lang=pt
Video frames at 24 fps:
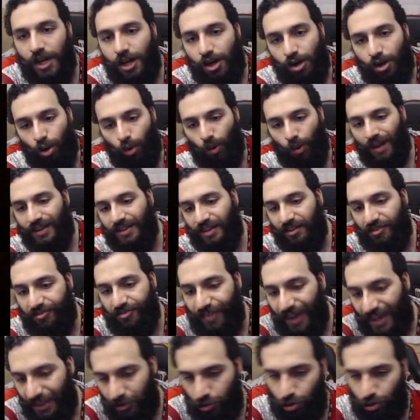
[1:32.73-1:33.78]
com um
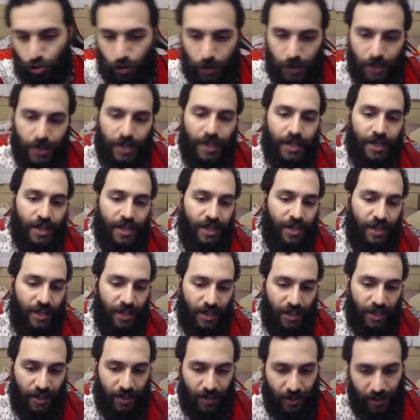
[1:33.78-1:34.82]
artefato
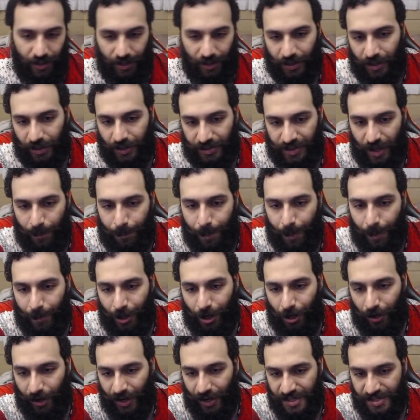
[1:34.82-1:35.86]
que dá para
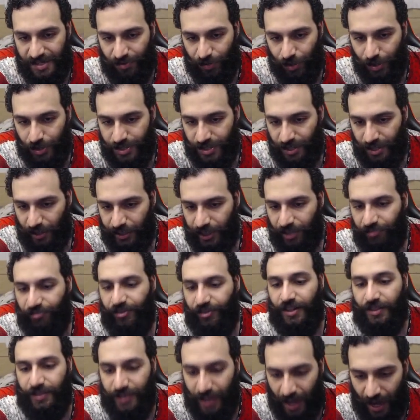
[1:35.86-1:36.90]
melhorar essa velocidade do
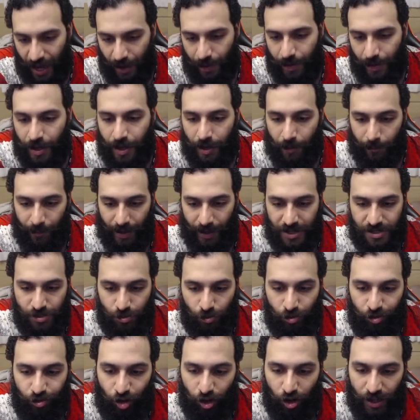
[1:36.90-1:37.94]
artefato? Dá. Mas o
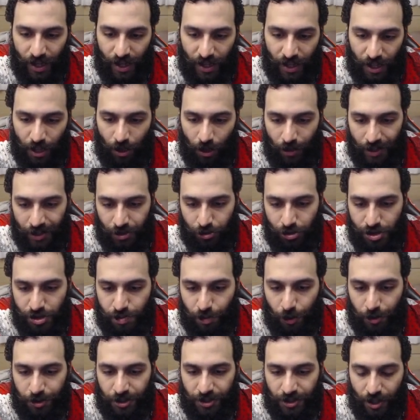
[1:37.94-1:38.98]
foco é aqui, ó. Reduz
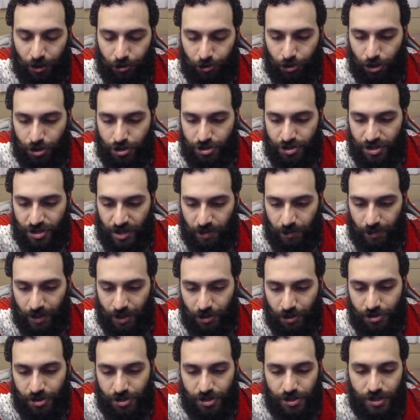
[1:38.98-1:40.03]
prontidão de todos os
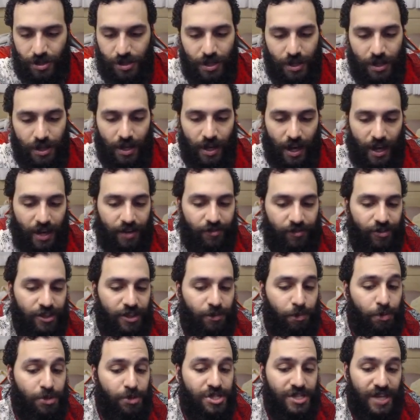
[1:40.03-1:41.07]
inimigos em
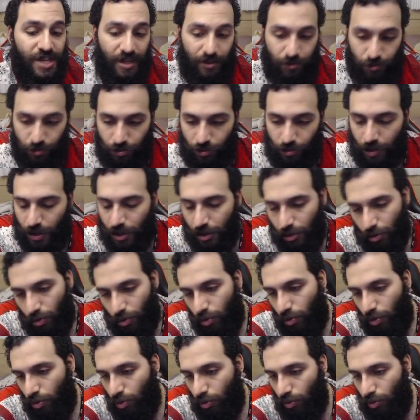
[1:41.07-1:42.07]
20%. Com